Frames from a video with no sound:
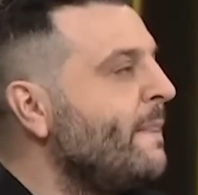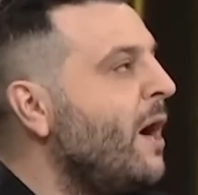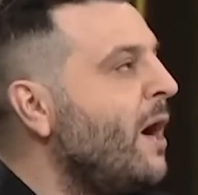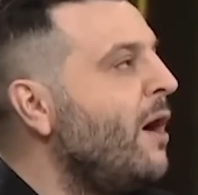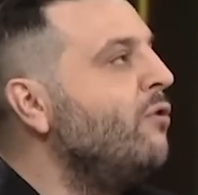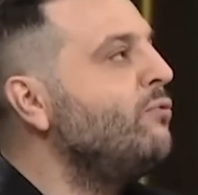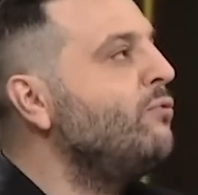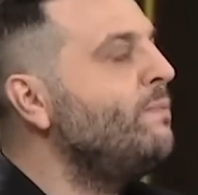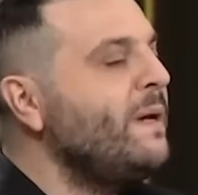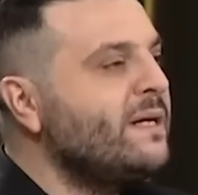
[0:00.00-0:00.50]

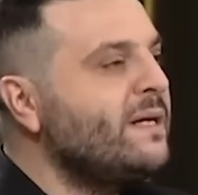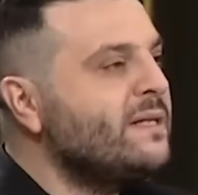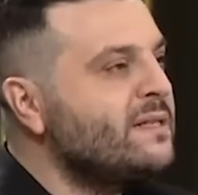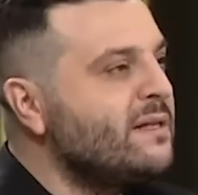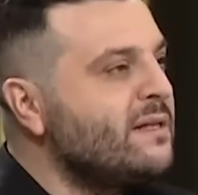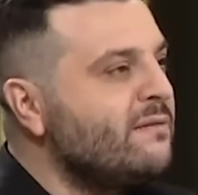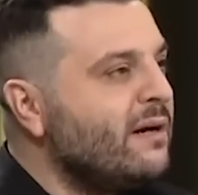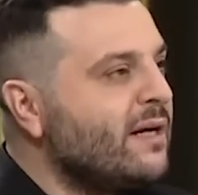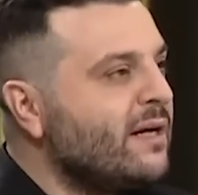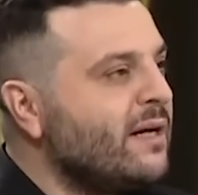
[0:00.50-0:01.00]
Avrupa
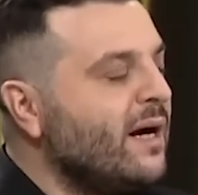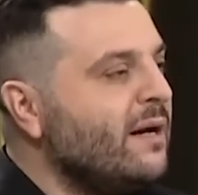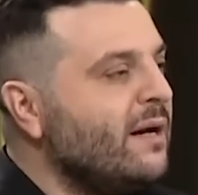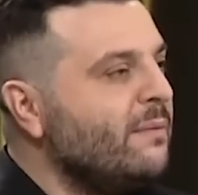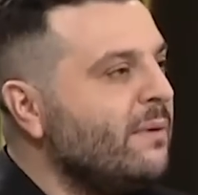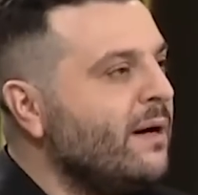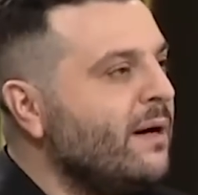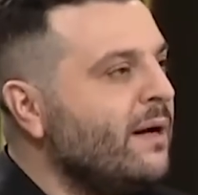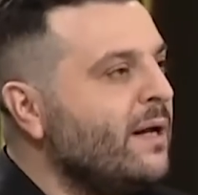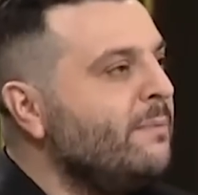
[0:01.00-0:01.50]
yakasında var
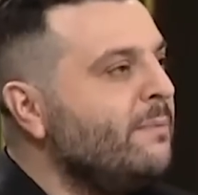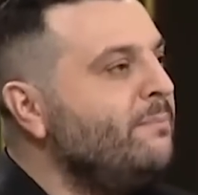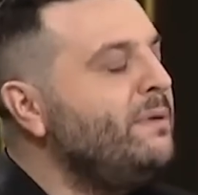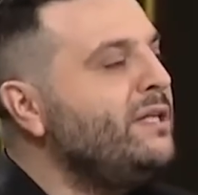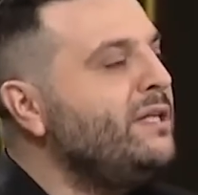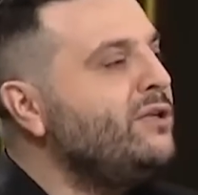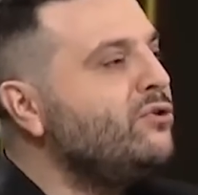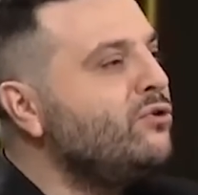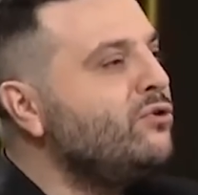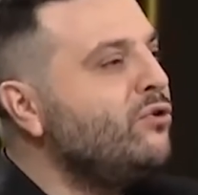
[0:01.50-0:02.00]
galiba. Yalan.
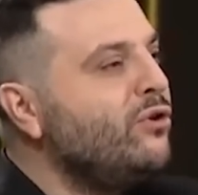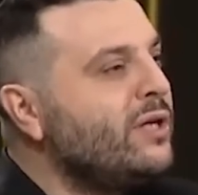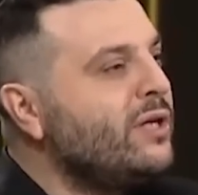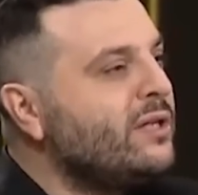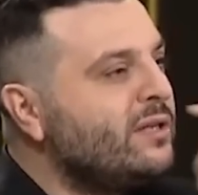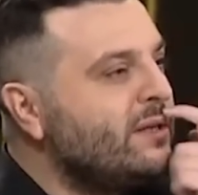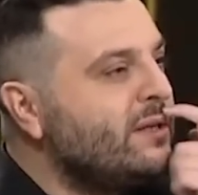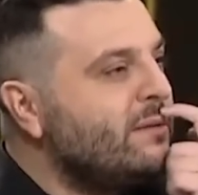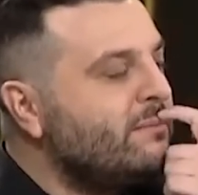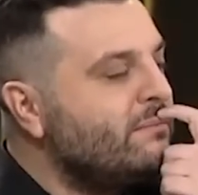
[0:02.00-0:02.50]
Binnur'un
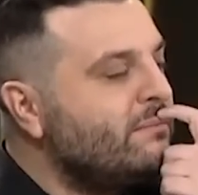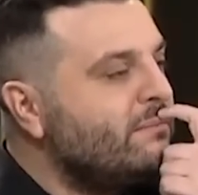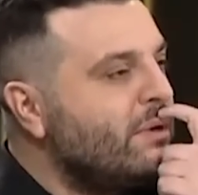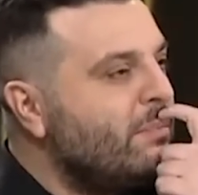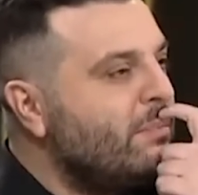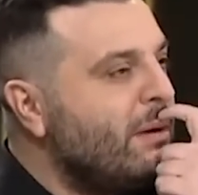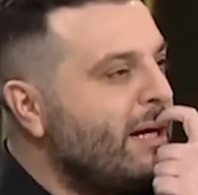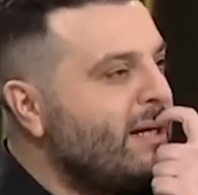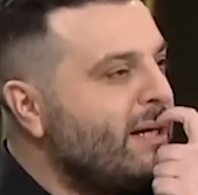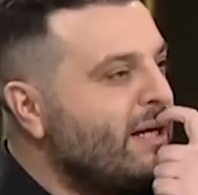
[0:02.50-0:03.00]
oynadığı
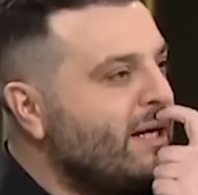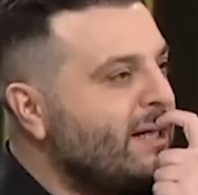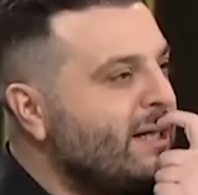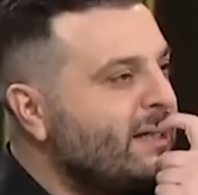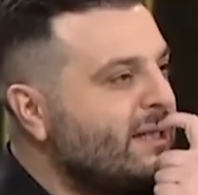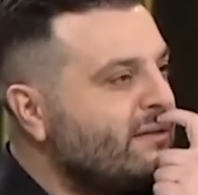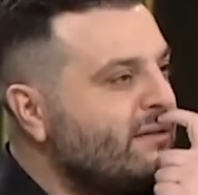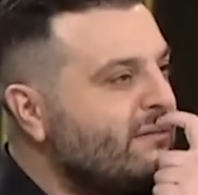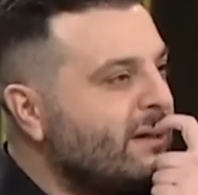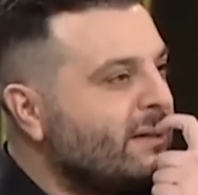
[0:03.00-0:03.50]
babaanne
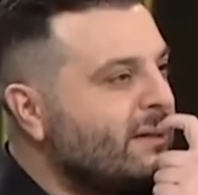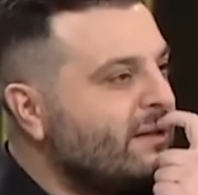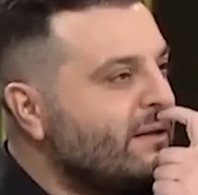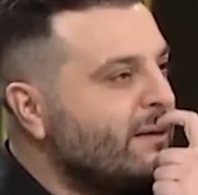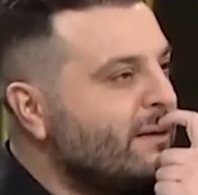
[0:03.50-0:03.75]
karakteri var.